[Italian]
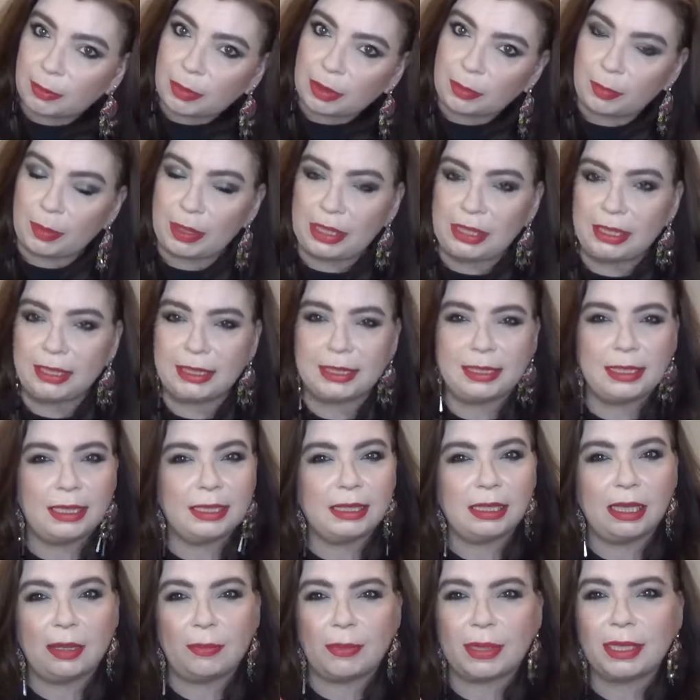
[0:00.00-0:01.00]
per pelli
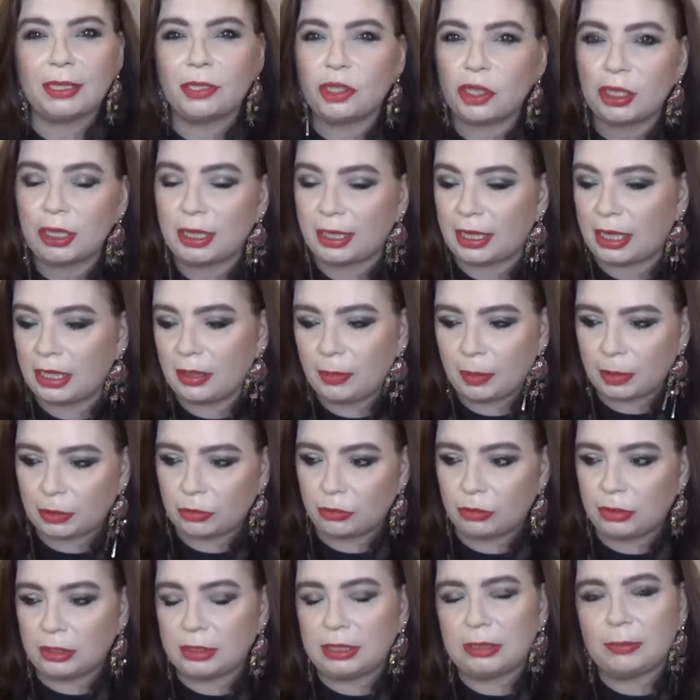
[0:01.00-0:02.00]
secche ma in generale per
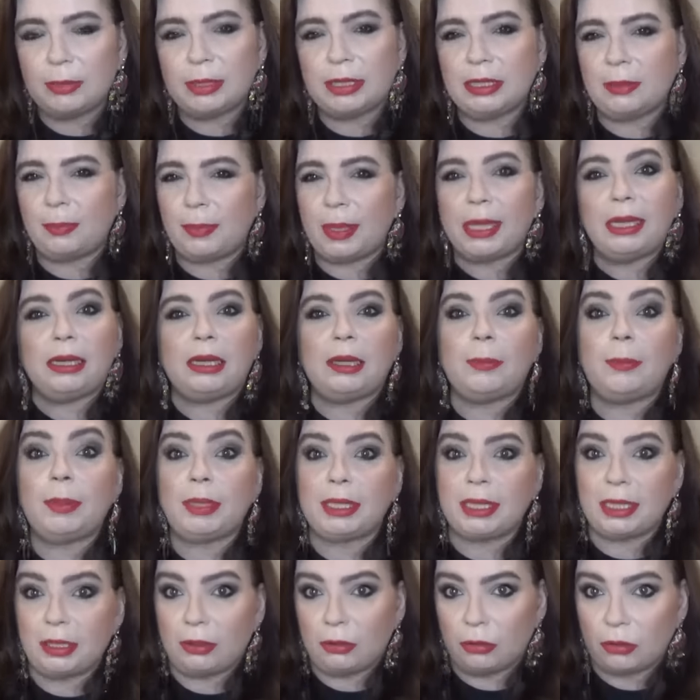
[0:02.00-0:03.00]
tutti i tipi di pelle
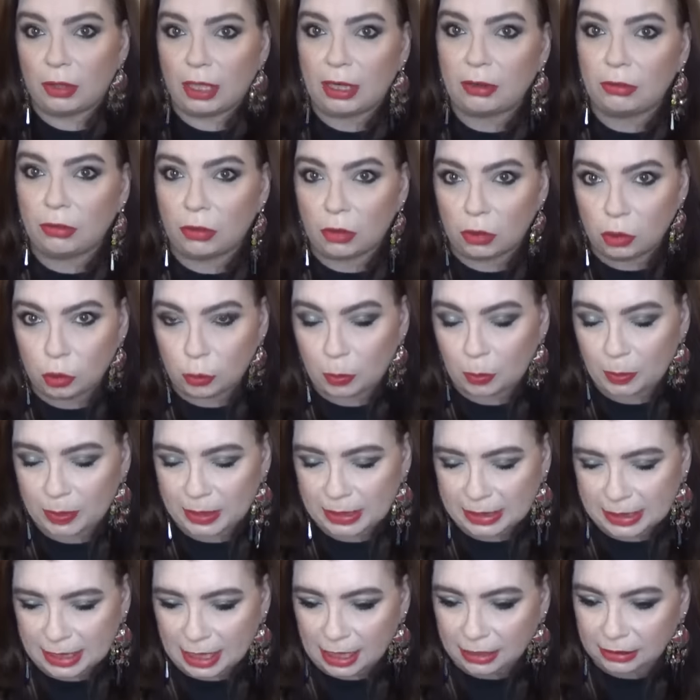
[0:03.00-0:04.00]
perché non è un olio
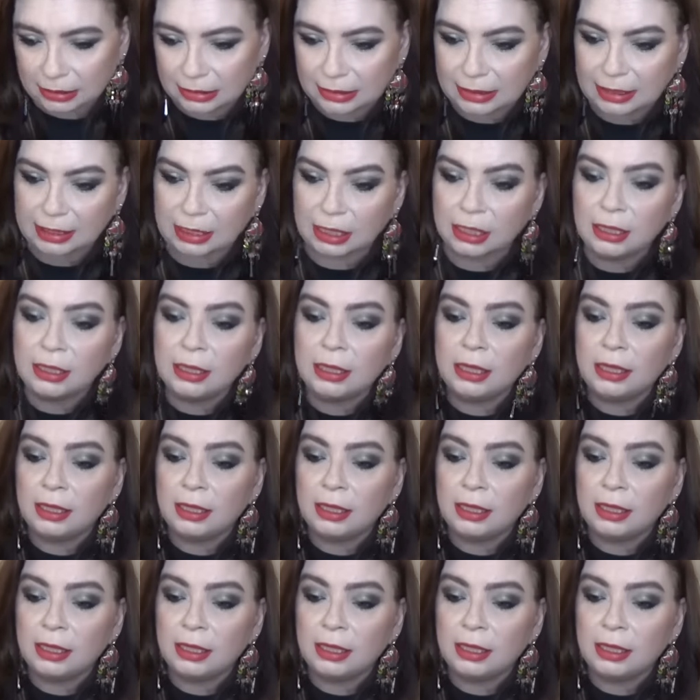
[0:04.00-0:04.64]
pesante